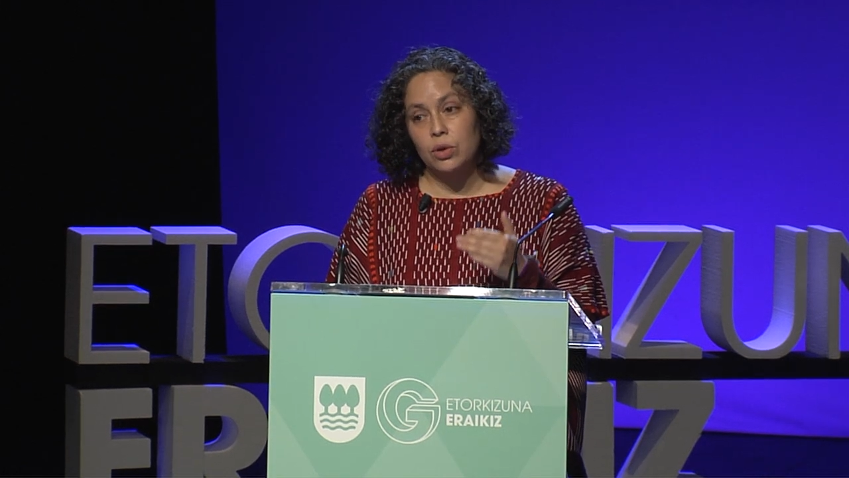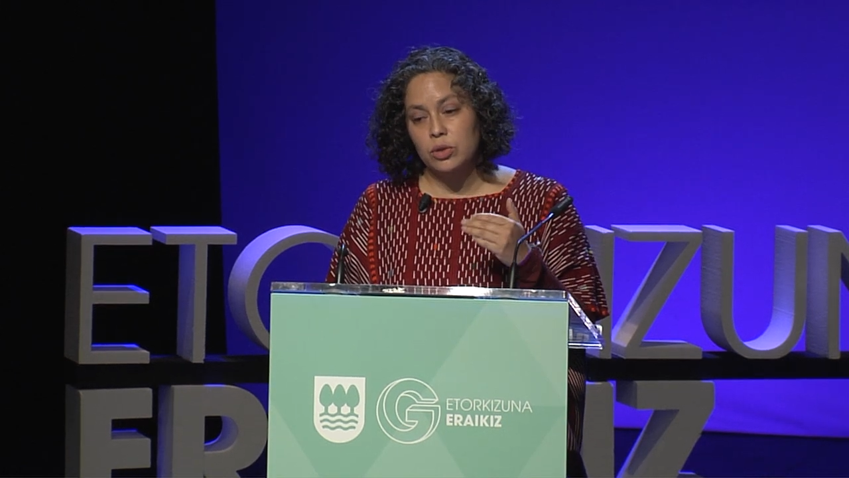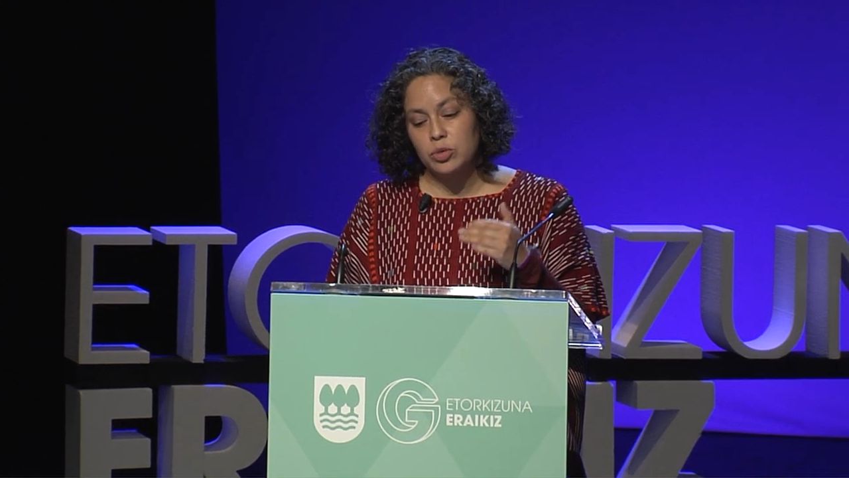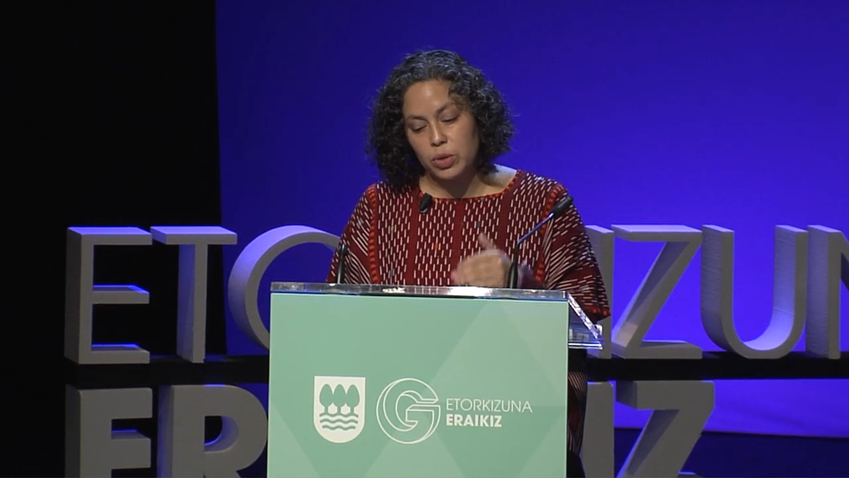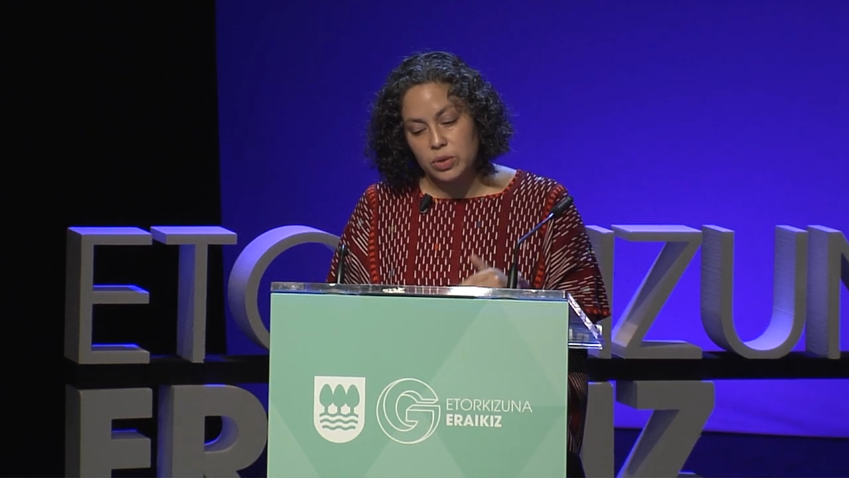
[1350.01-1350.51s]

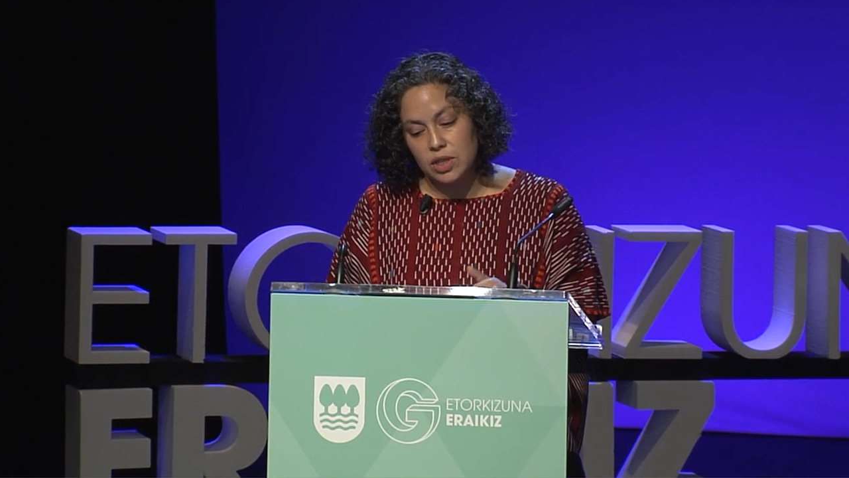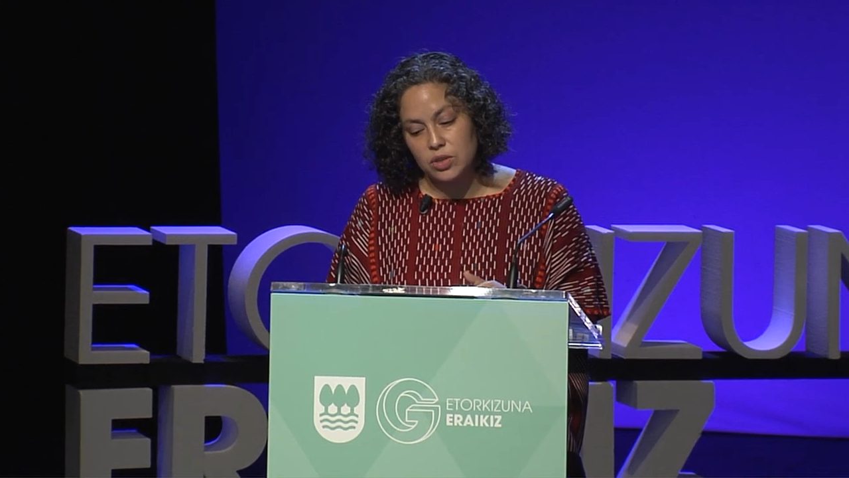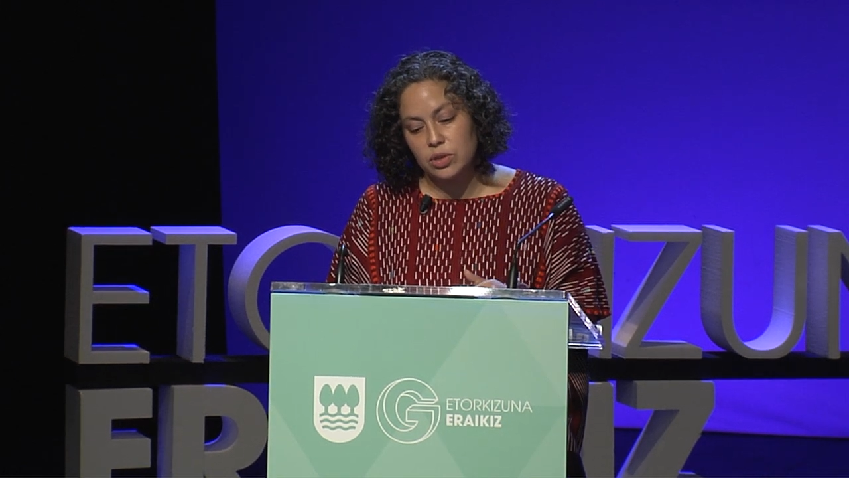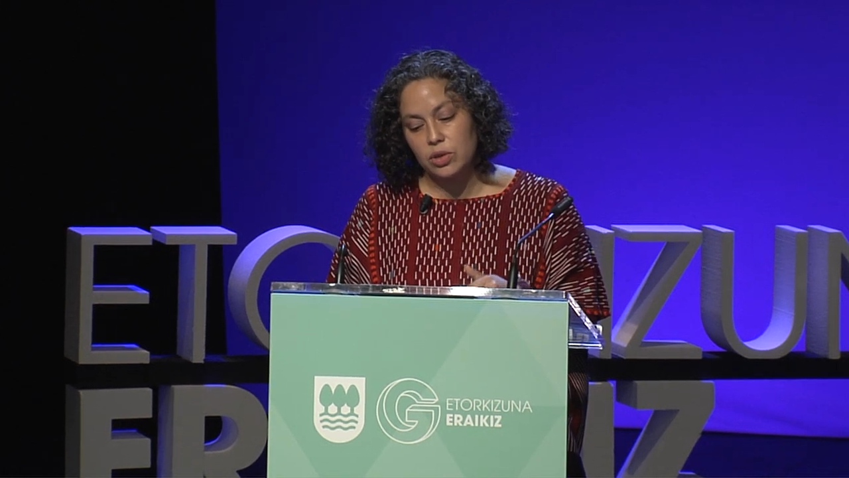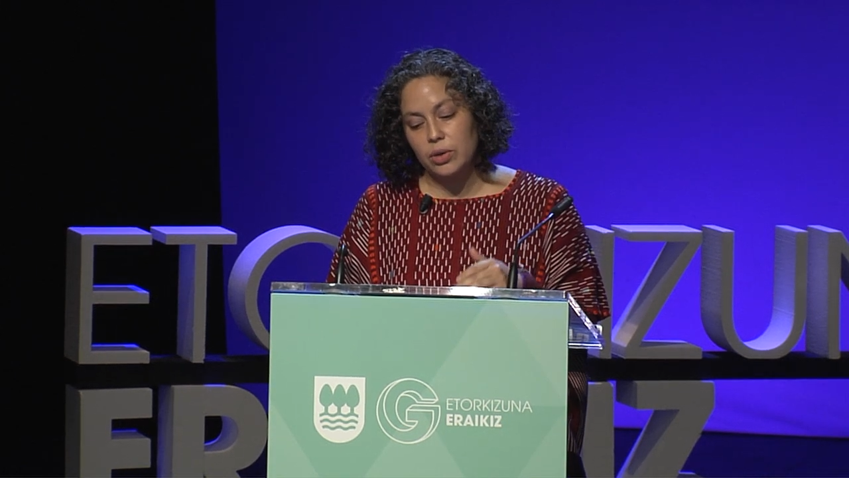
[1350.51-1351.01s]
los
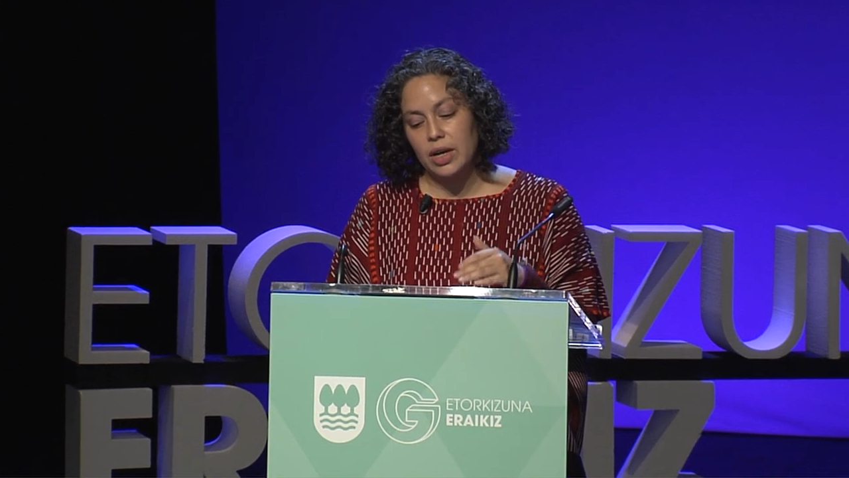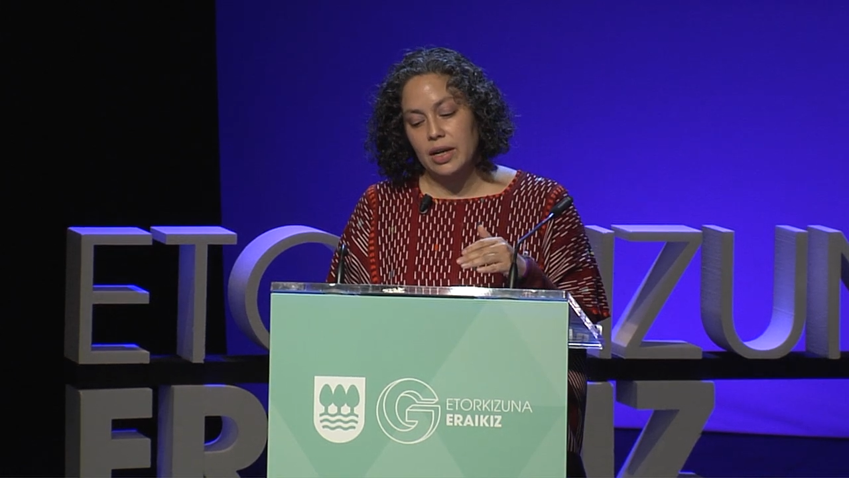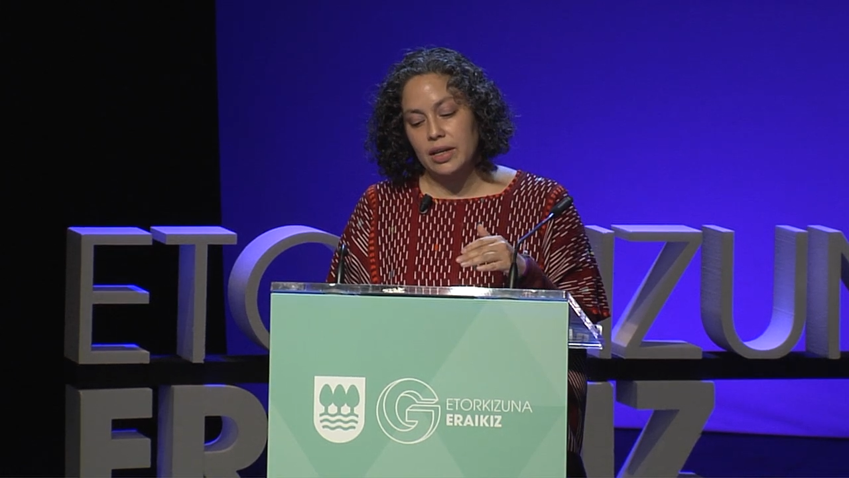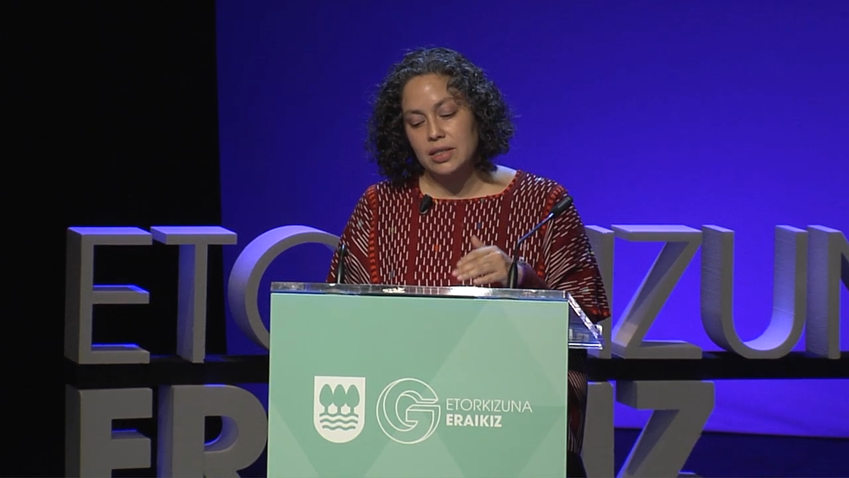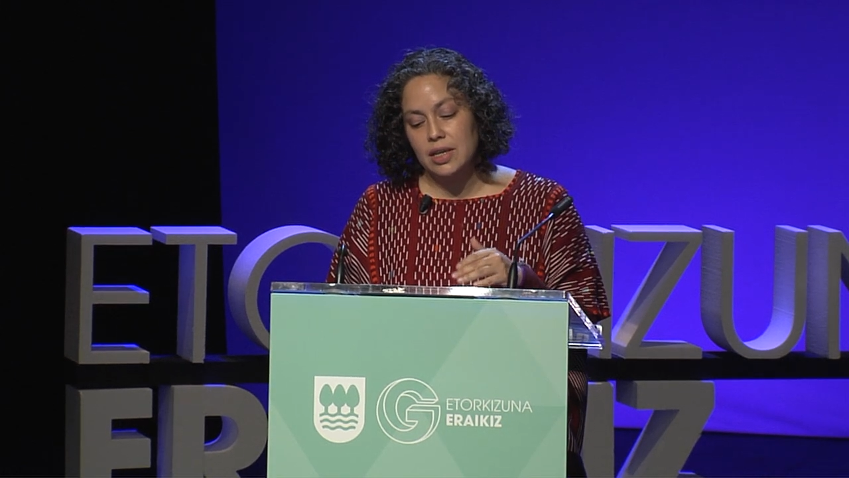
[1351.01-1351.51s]
procesos
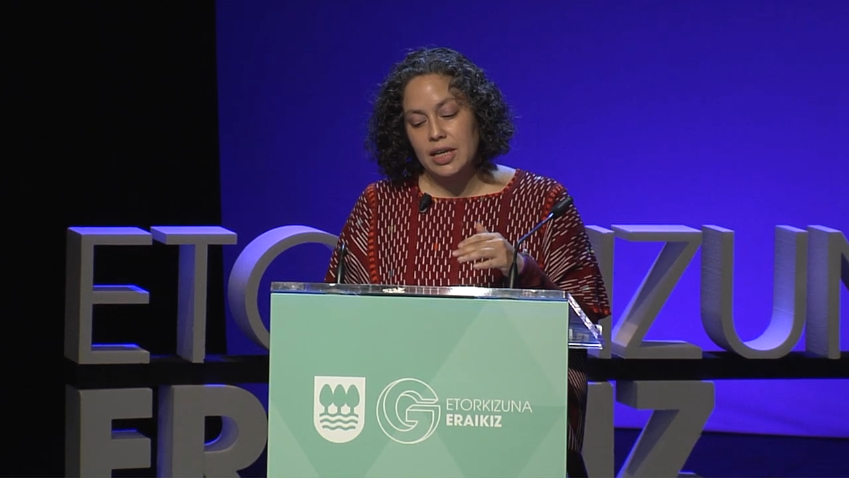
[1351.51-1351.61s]
locales